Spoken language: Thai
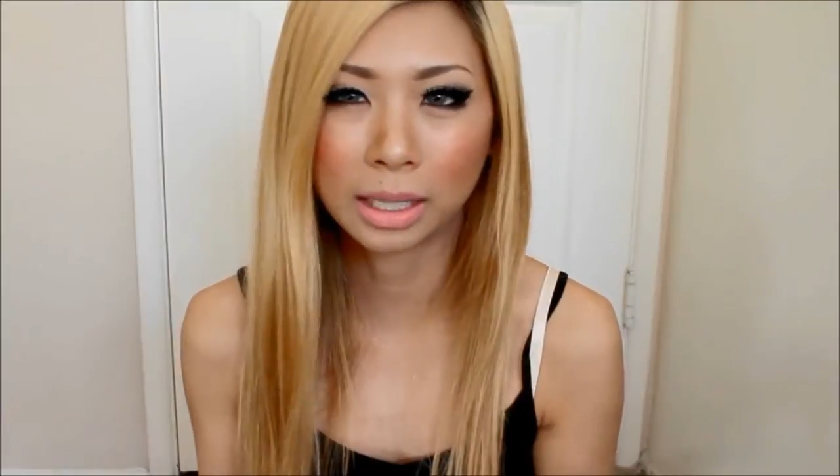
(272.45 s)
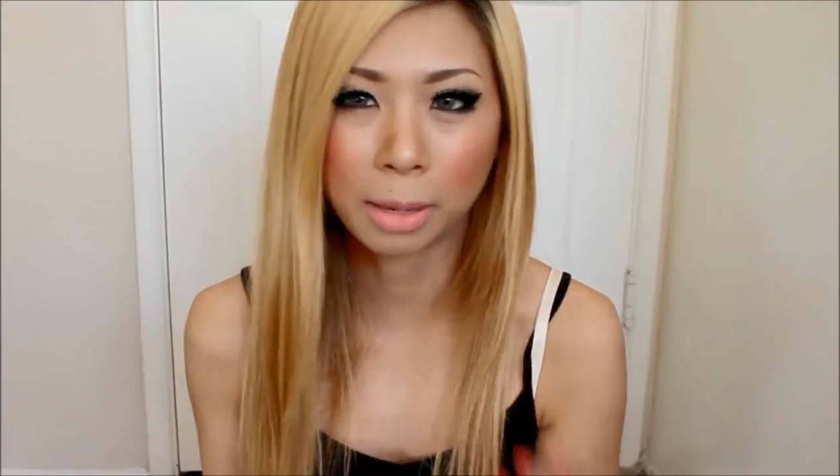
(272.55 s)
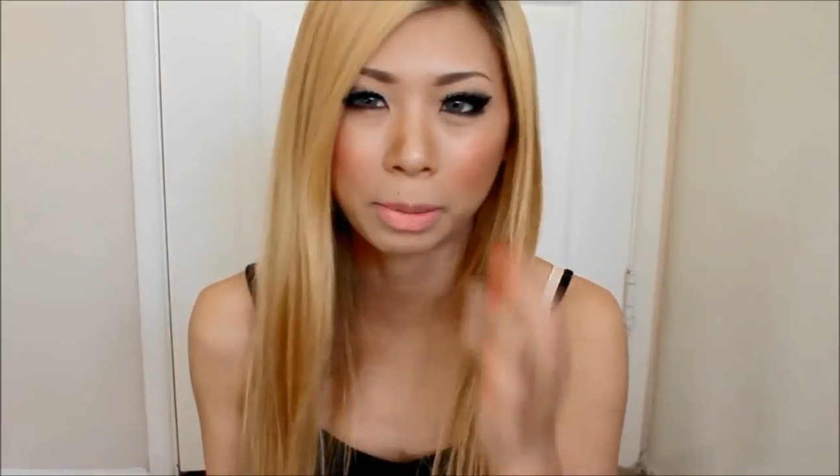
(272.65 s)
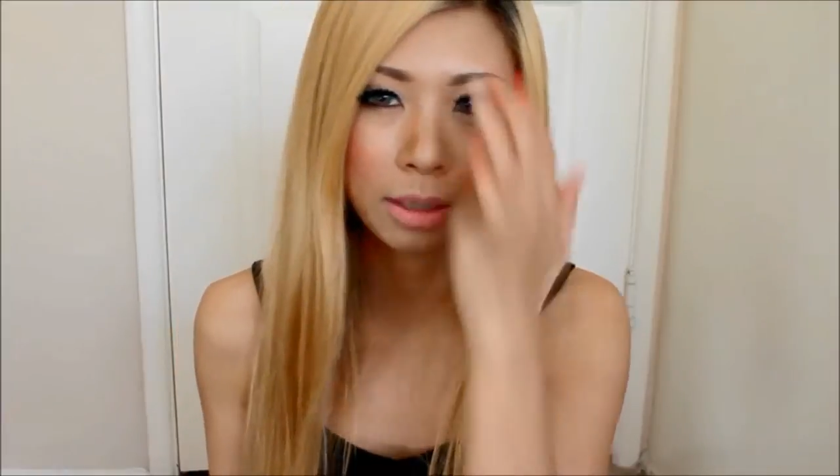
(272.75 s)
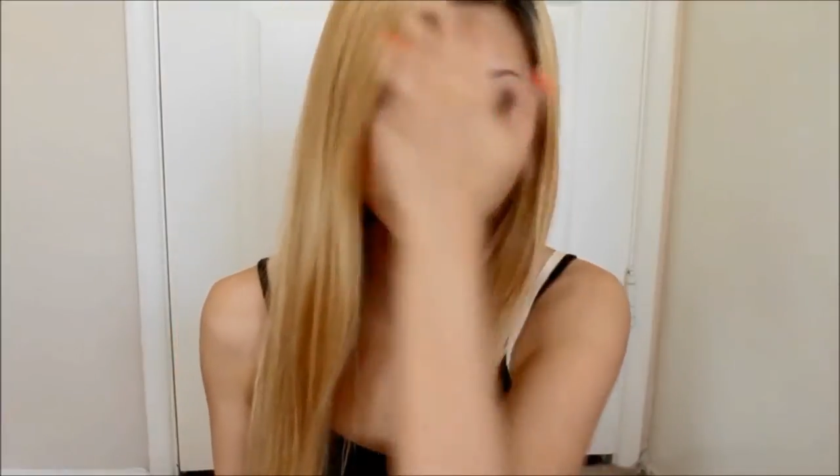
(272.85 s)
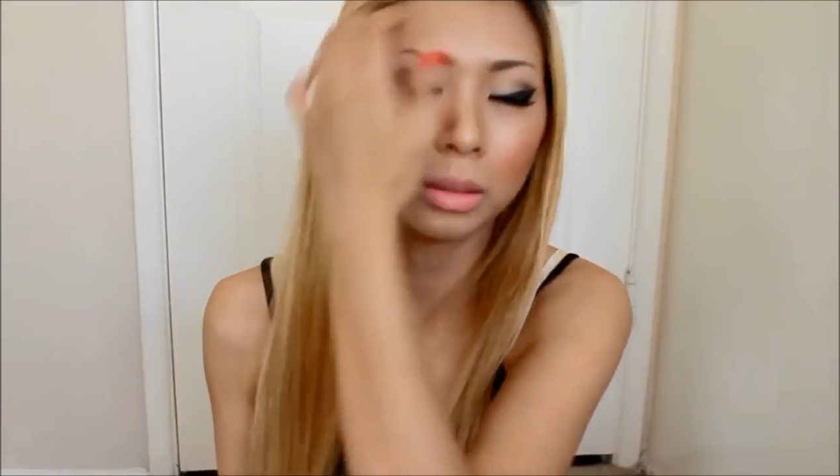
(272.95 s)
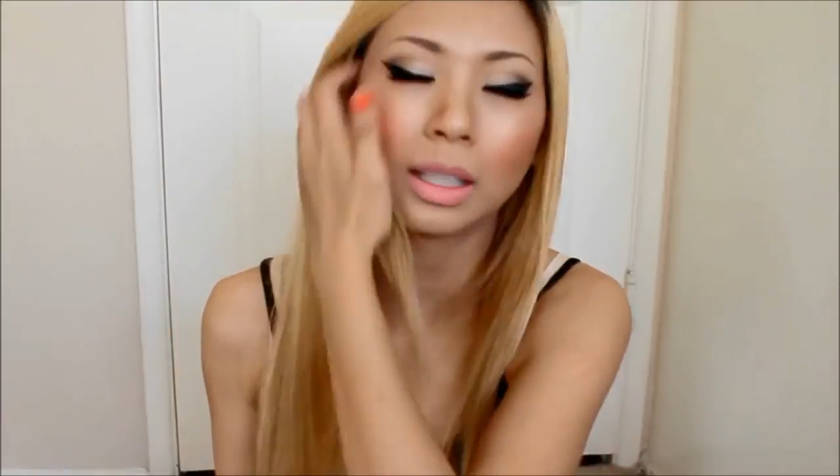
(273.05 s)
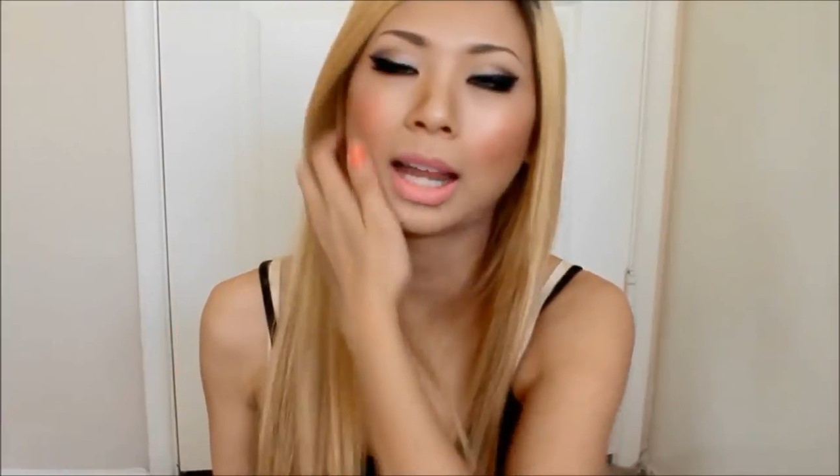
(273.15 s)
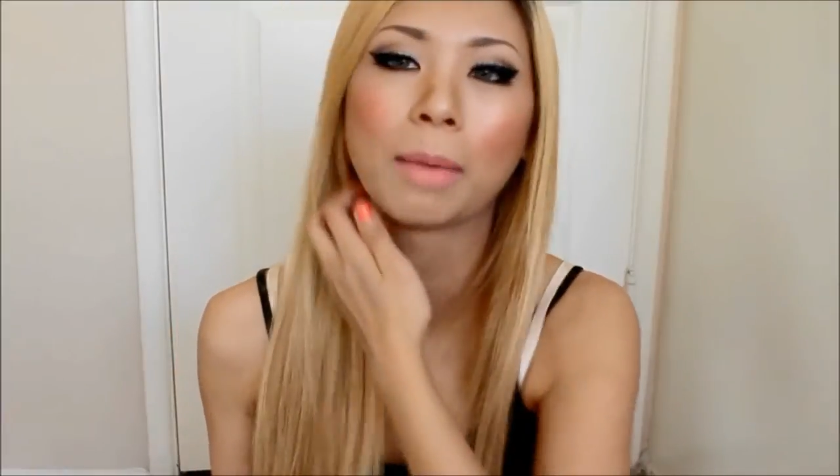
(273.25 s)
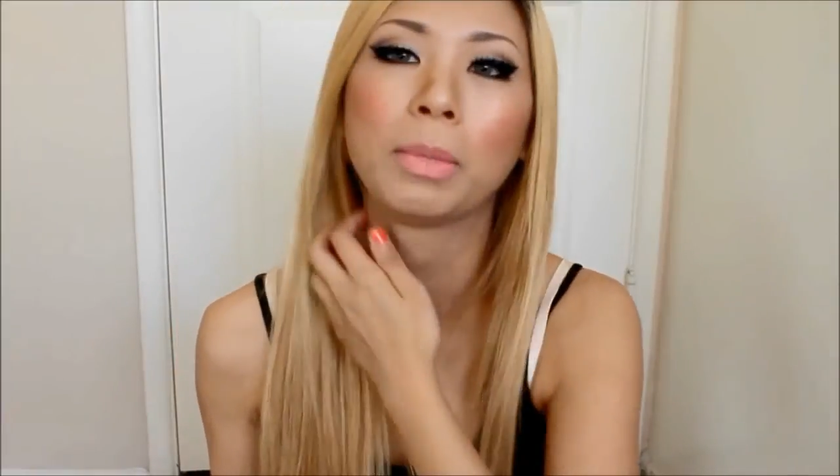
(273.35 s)
แนนเป็นตั้ง
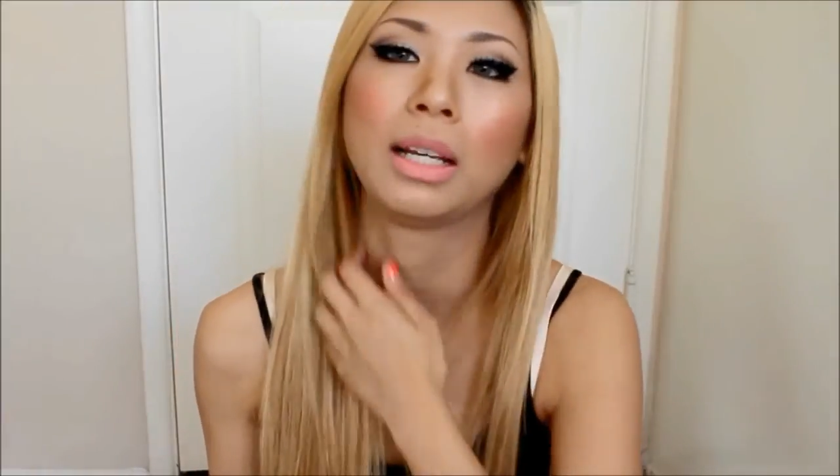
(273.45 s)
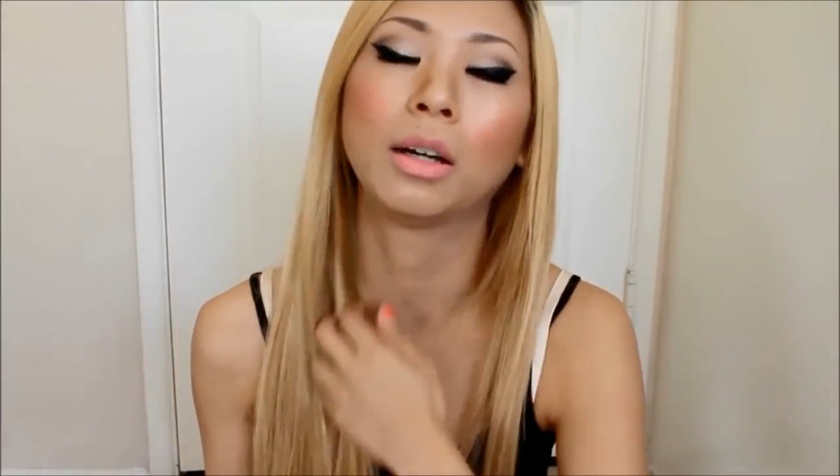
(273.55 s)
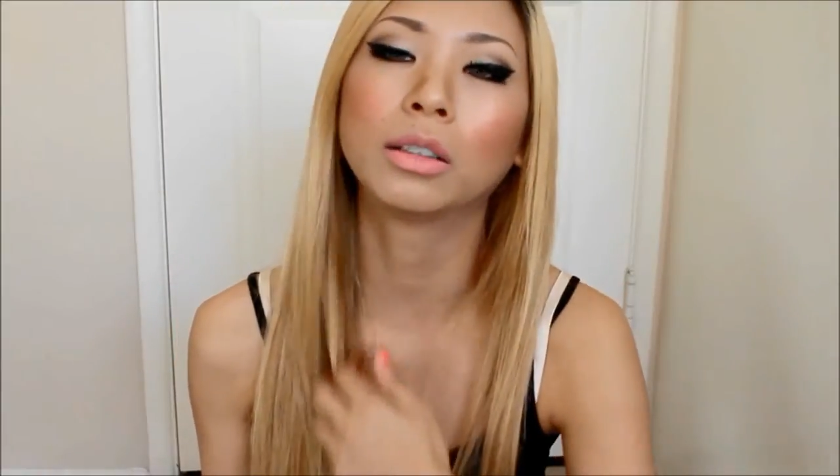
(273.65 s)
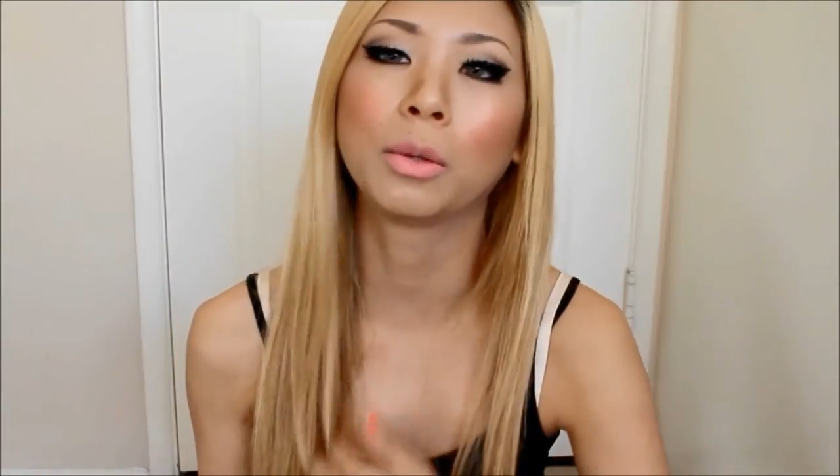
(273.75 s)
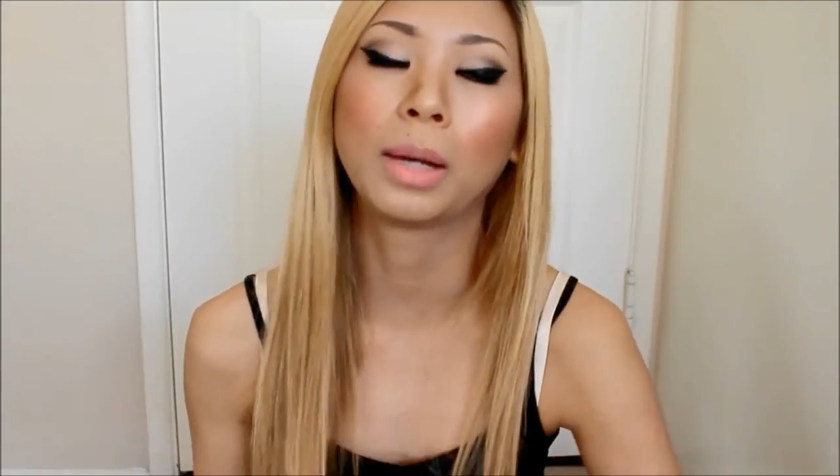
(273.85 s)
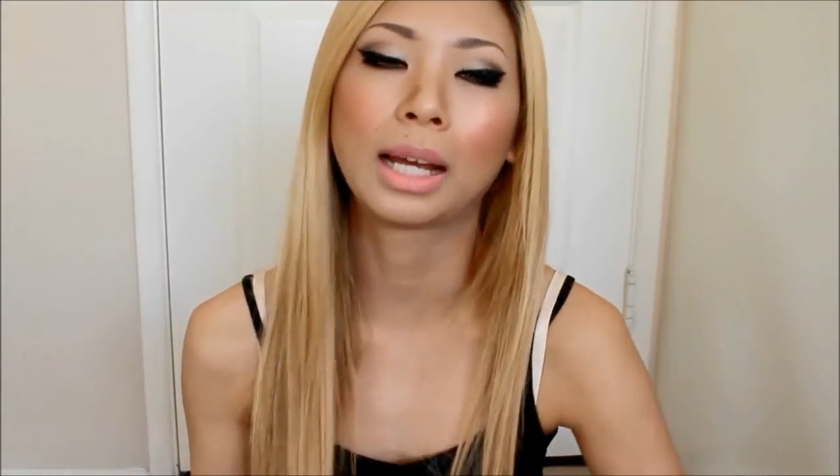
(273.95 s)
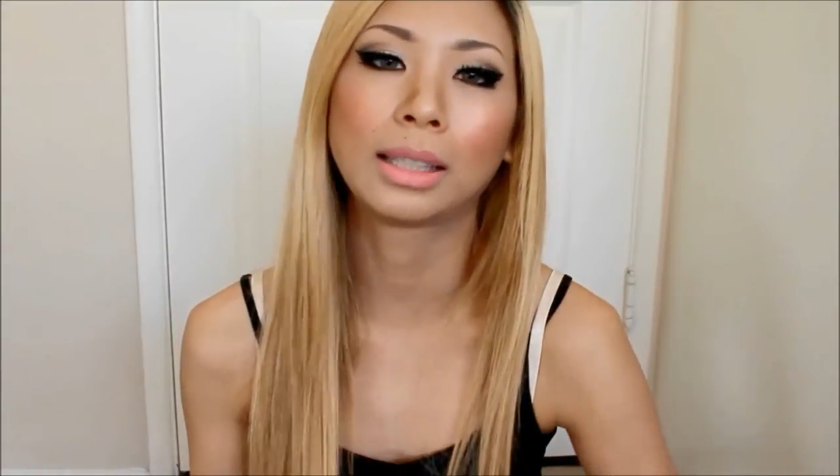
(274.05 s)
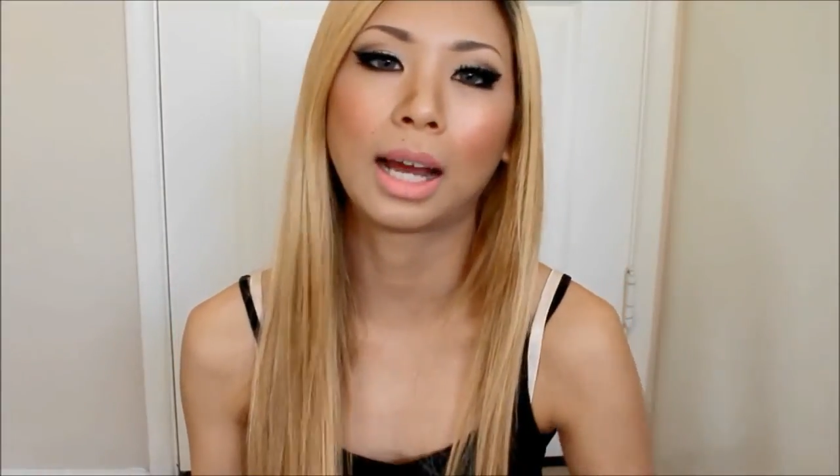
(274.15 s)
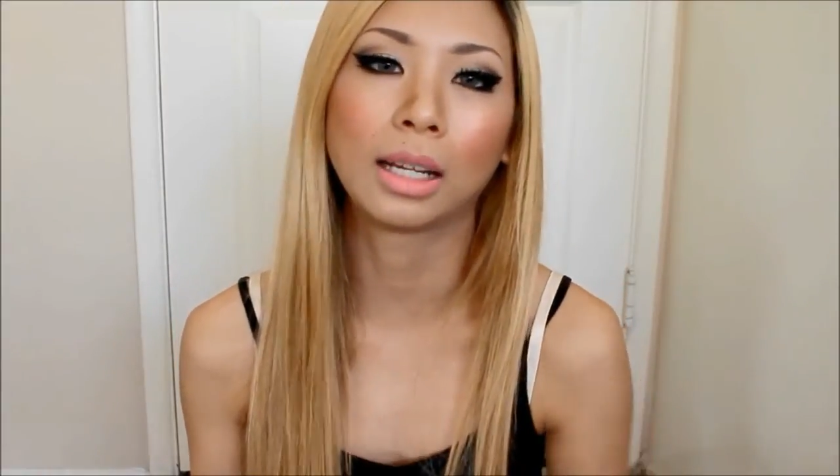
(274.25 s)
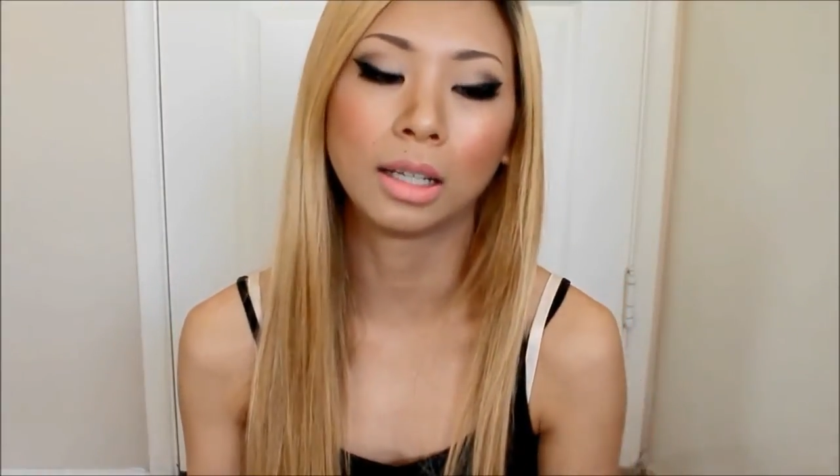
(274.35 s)
แต่หลายปีแล้วแต่เวลา
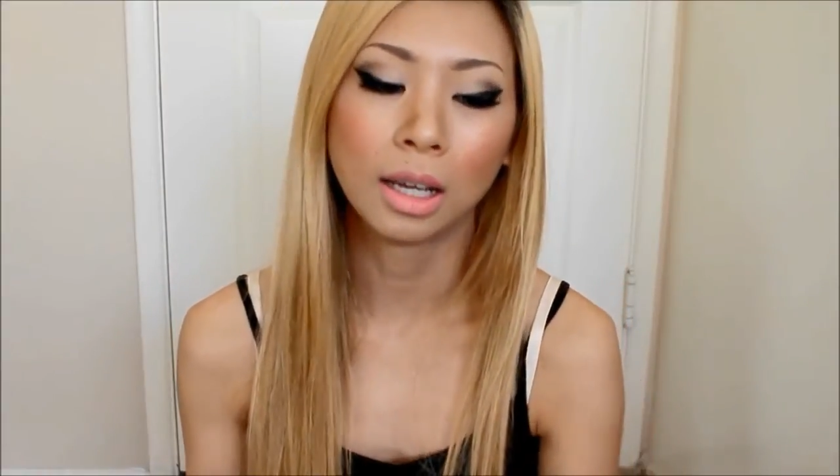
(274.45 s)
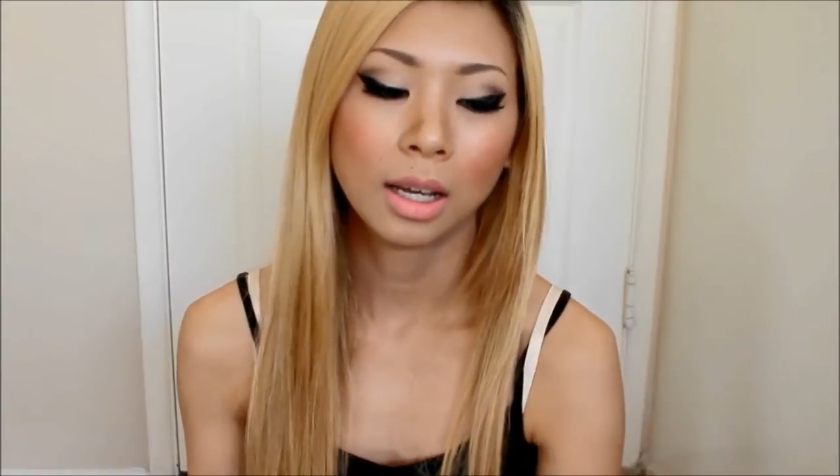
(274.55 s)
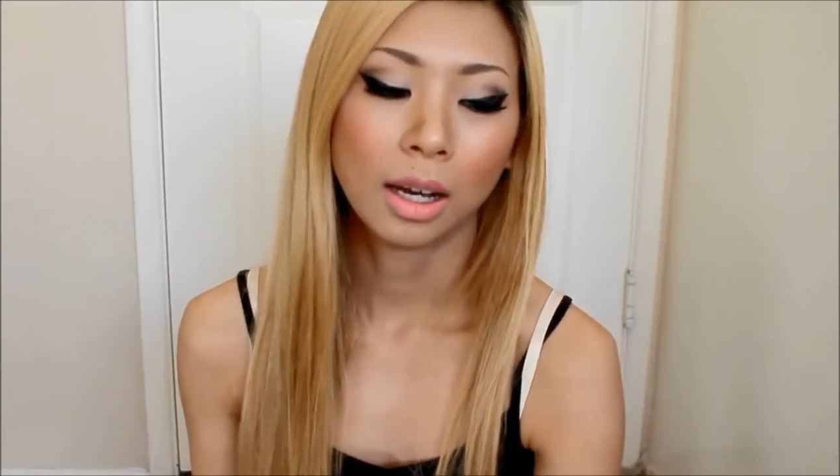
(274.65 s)
ทาน